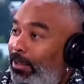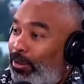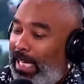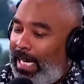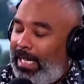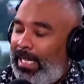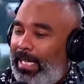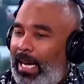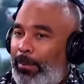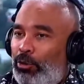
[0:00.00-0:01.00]
O sea,
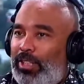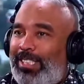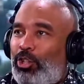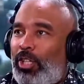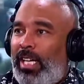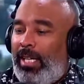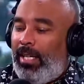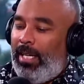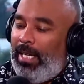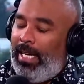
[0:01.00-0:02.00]
el proceso de
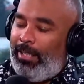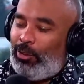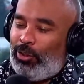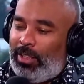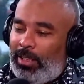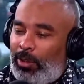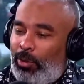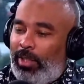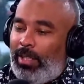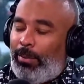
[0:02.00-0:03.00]
el Social
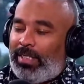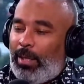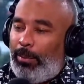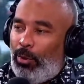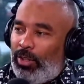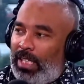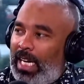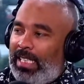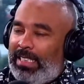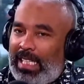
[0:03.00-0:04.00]
Security, el pasaporte, la
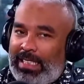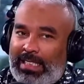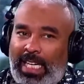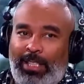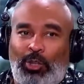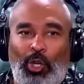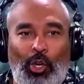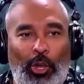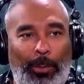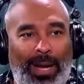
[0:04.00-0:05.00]
licencia, todo
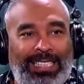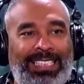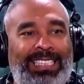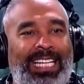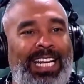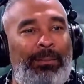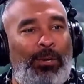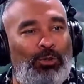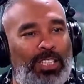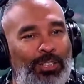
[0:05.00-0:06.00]
lo demás, si tiene
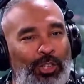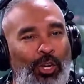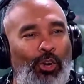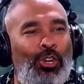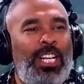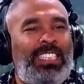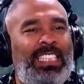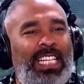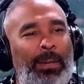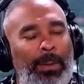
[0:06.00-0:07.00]
manutención, si
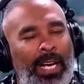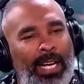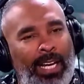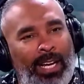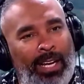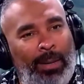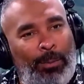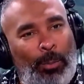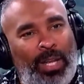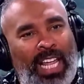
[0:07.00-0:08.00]
tiene eh,
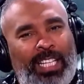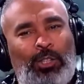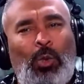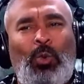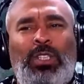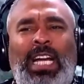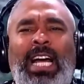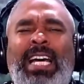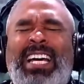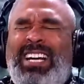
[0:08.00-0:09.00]
propiedades juntas,
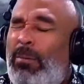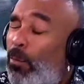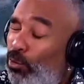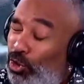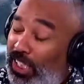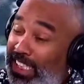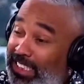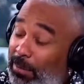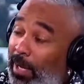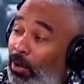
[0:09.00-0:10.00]

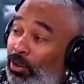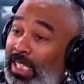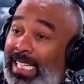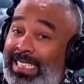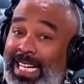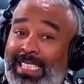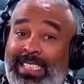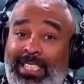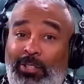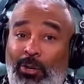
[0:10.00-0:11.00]
muchísimas cosas.
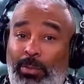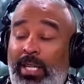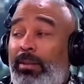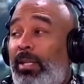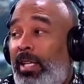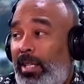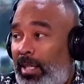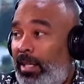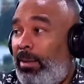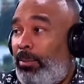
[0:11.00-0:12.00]
Quitarse el nombre le,
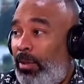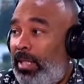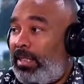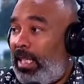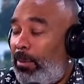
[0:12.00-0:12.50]
eh, puede lo que ser.